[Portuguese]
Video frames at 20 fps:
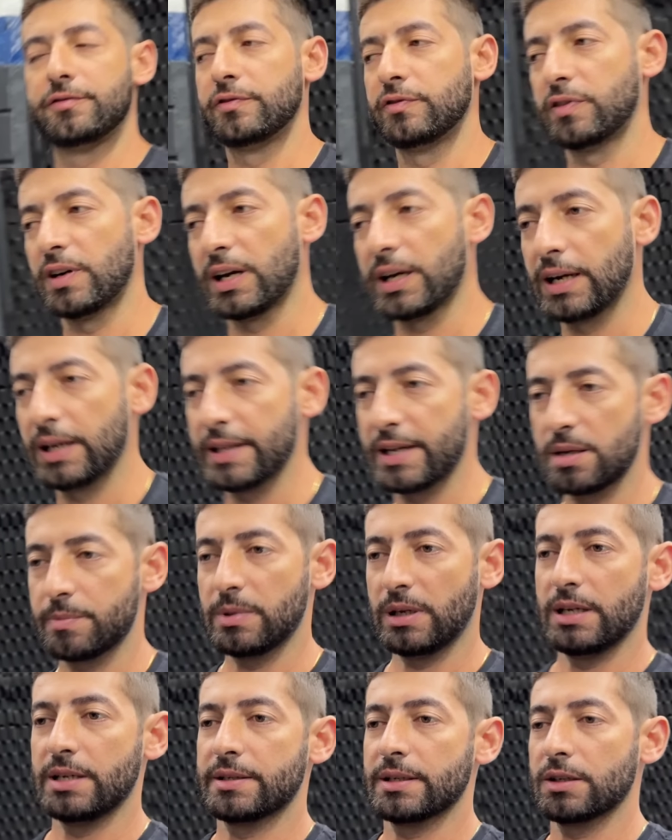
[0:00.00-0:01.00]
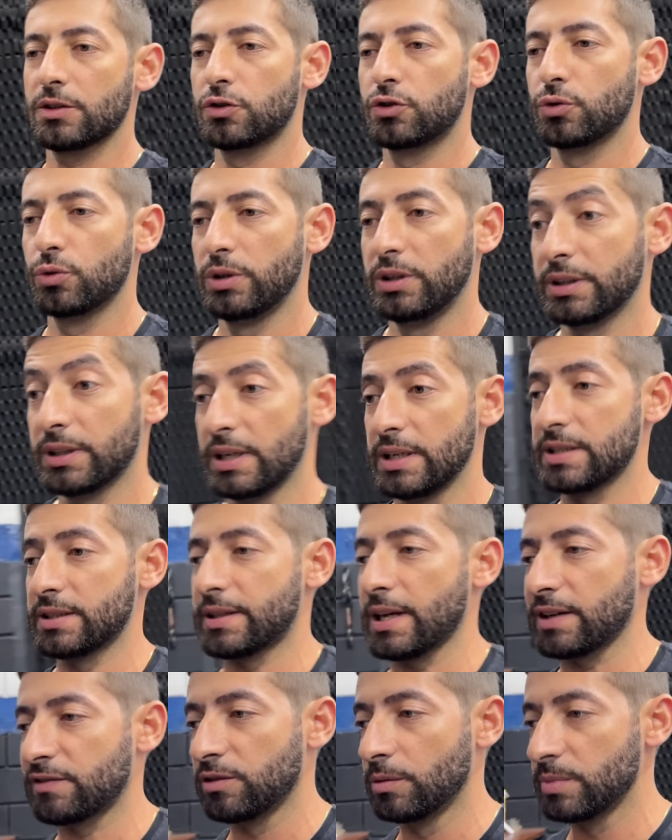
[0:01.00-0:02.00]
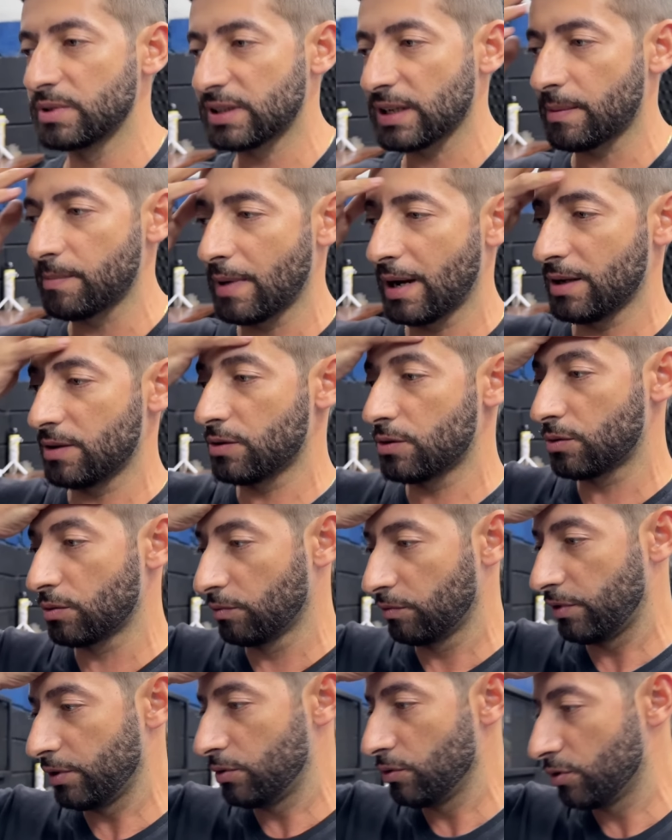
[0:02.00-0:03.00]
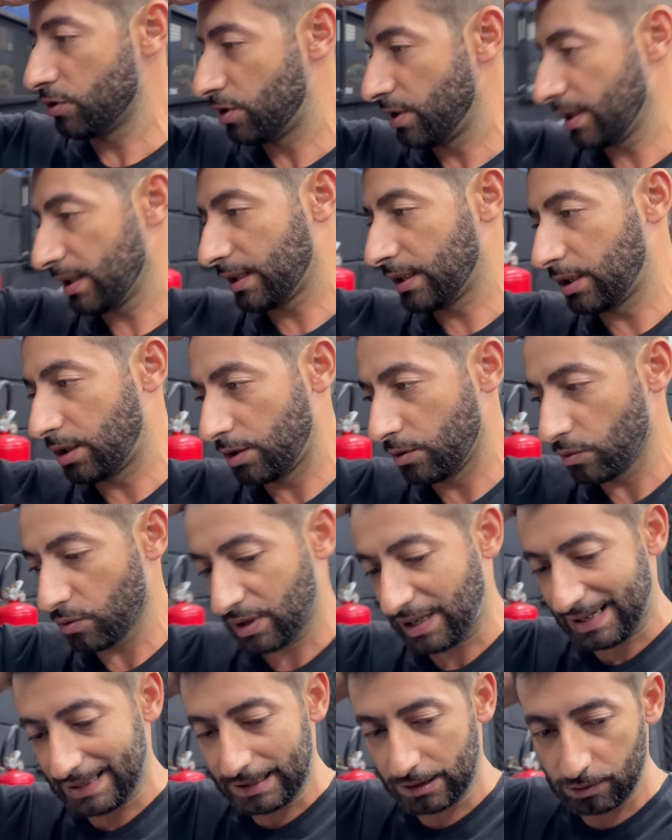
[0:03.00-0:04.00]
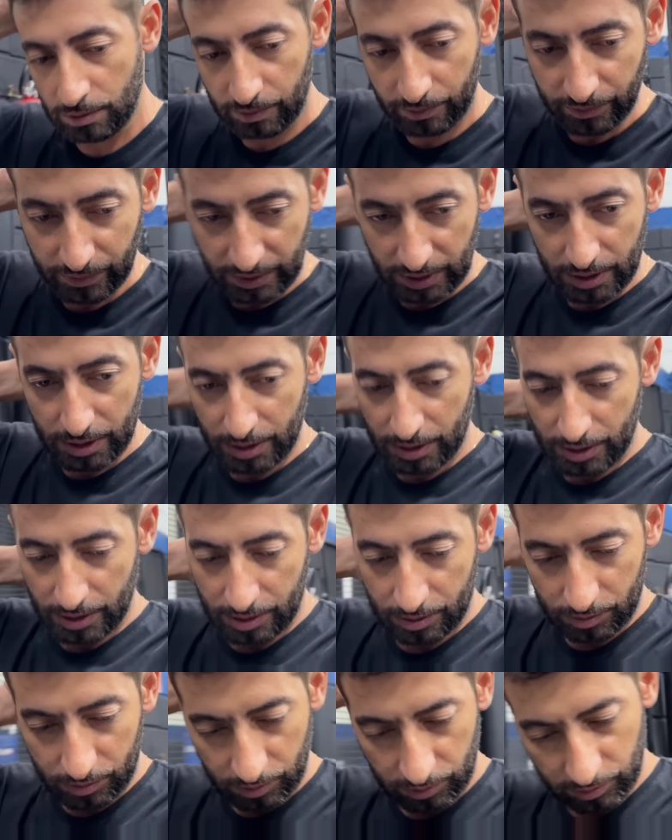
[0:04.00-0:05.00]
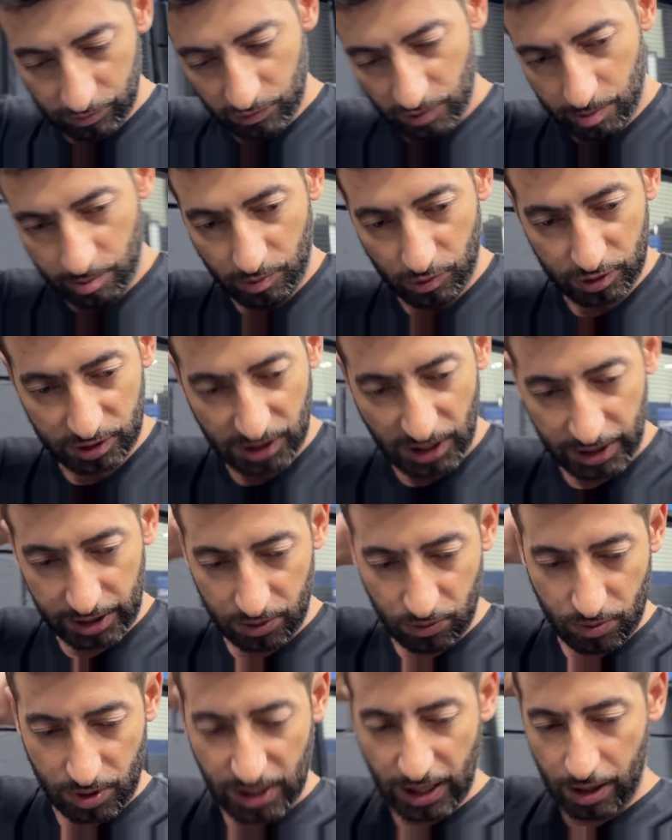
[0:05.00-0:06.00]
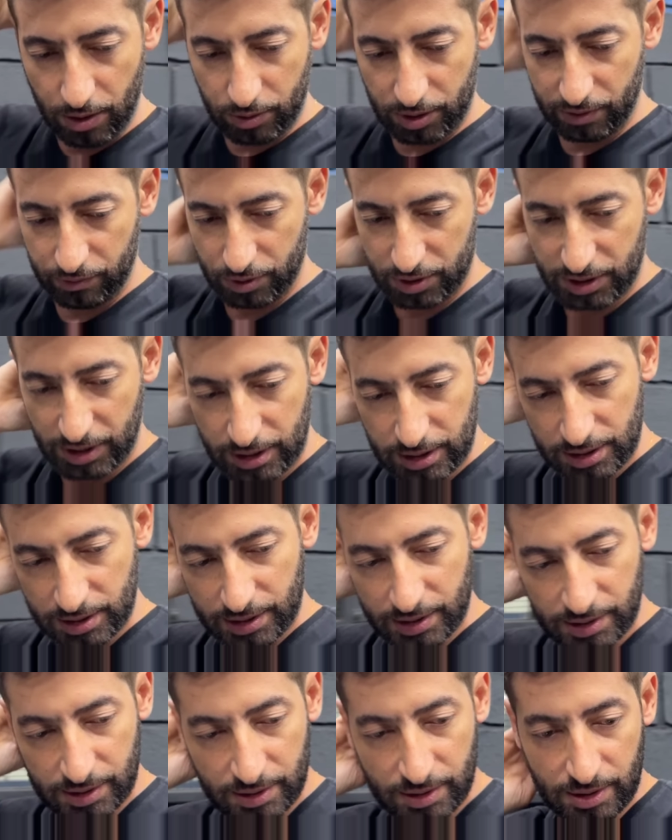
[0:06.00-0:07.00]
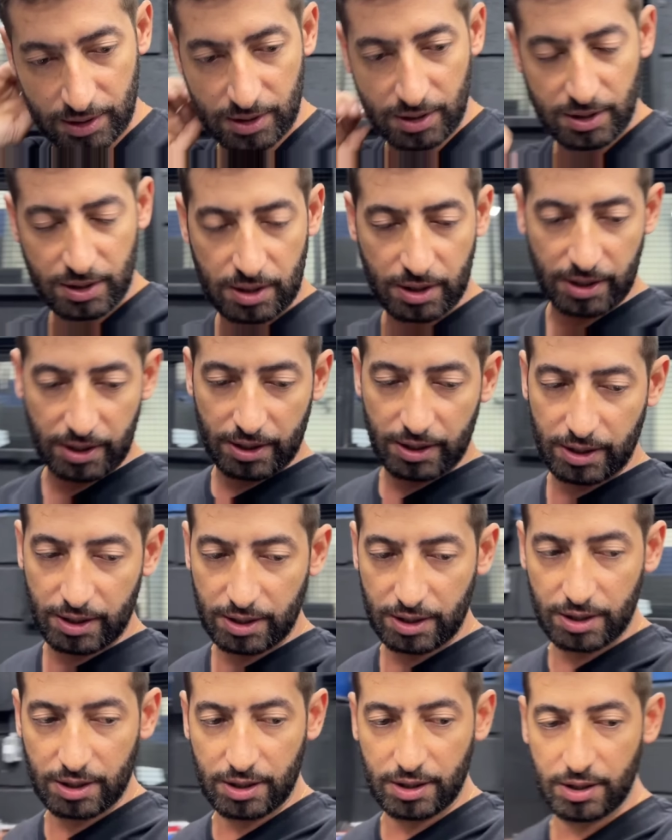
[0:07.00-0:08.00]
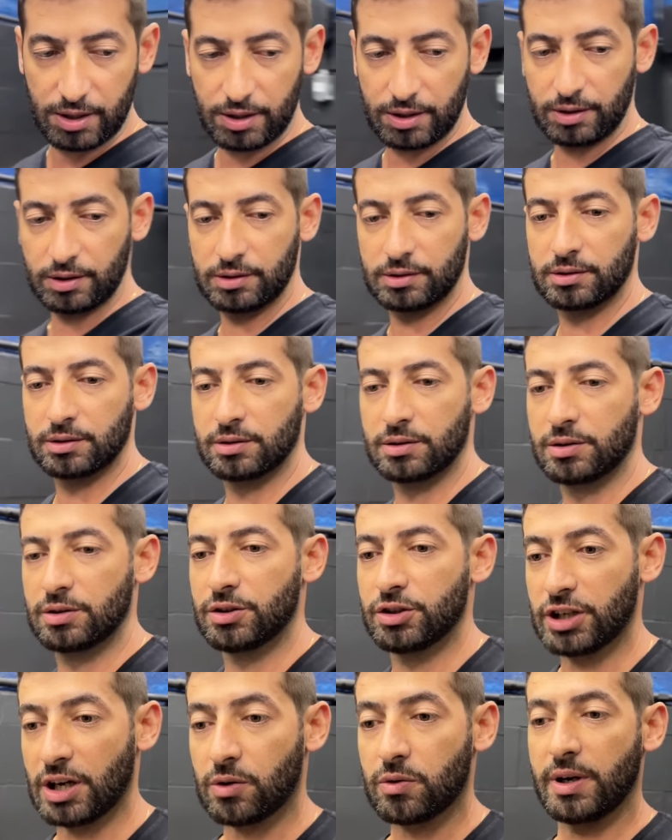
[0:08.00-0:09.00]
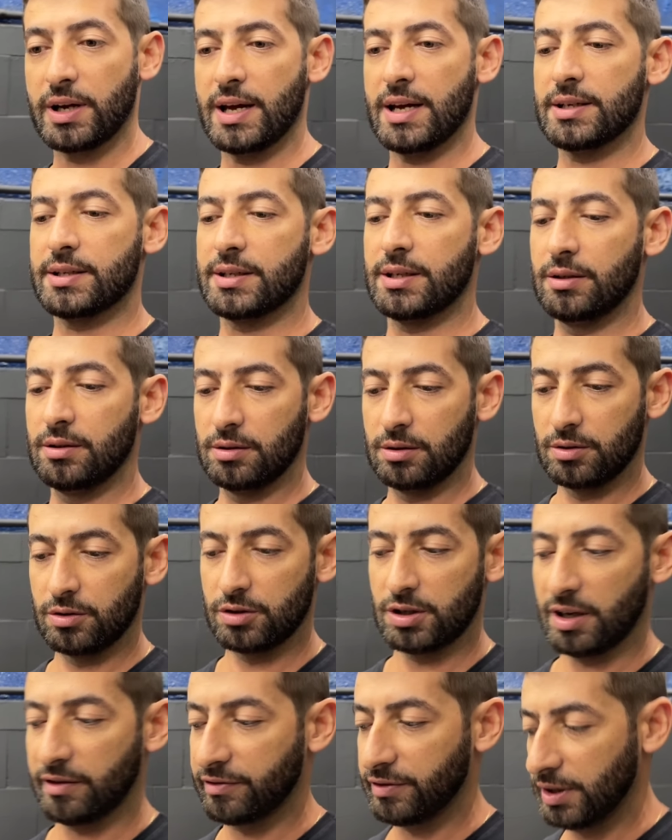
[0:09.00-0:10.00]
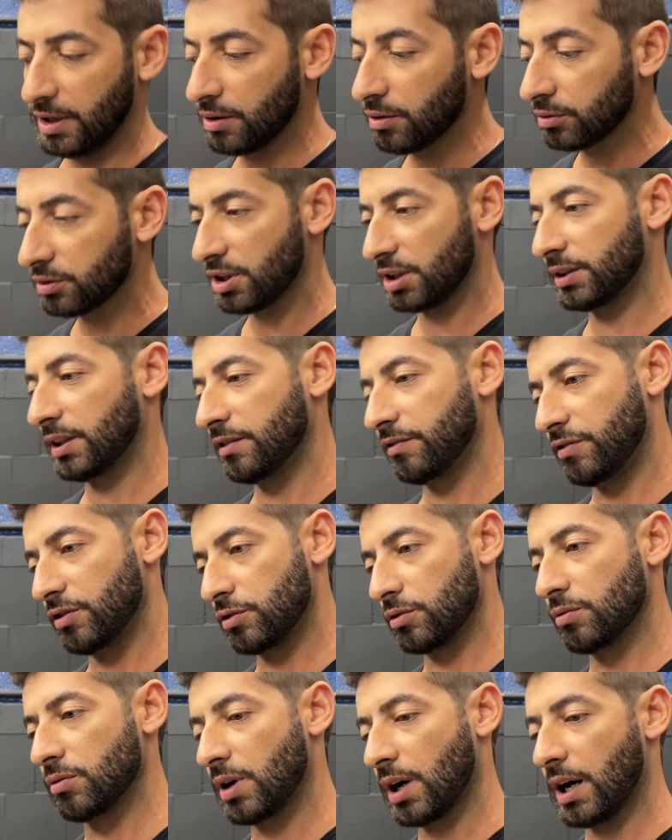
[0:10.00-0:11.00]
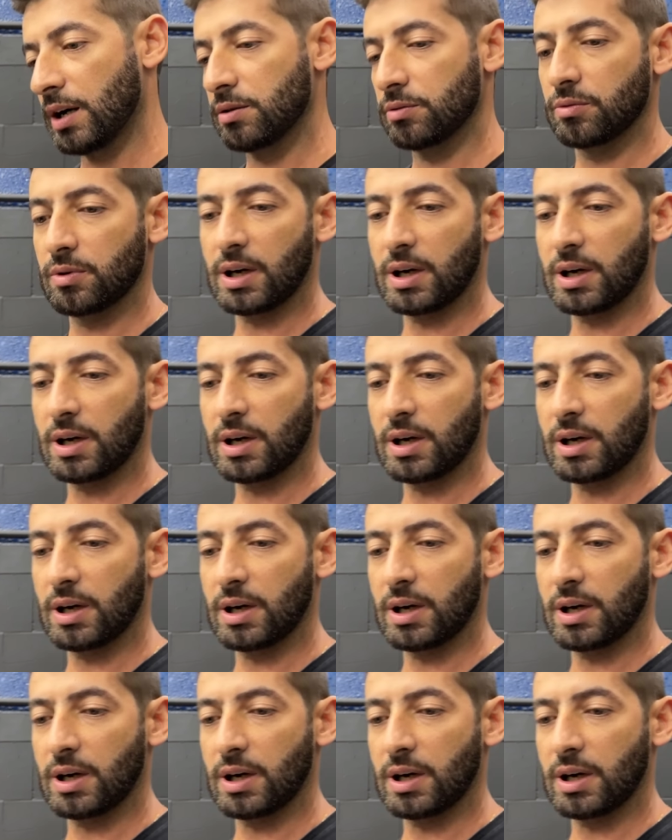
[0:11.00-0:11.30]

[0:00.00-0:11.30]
Fala galera, beleza? Juninho da Restec, vou iniciar mais um videozinho aqui no canal. Vou mostrar aqui um carro que vocês é, já conhecem, já viram, já tem vídeo do carro no